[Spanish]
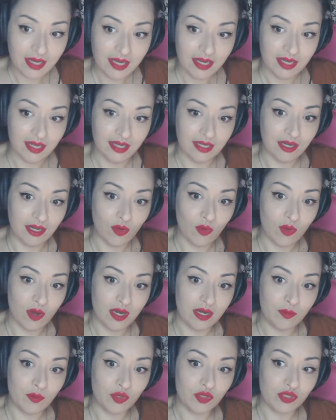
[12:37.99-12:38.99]
en el cual
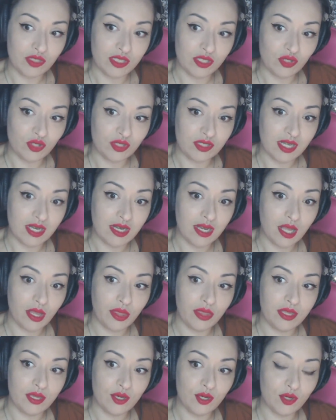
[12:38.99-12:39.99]
hemos hecho esta
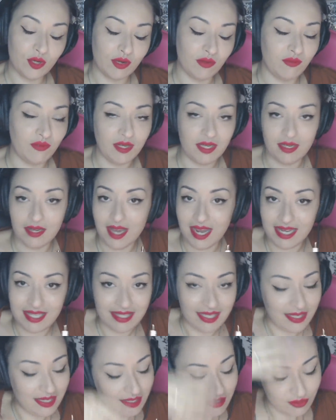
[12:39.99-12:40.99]
reacción, en fin, ahí
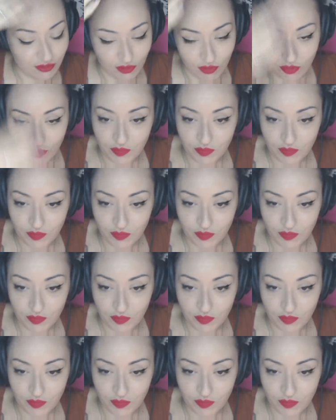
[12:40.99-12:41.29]
tenéis todo.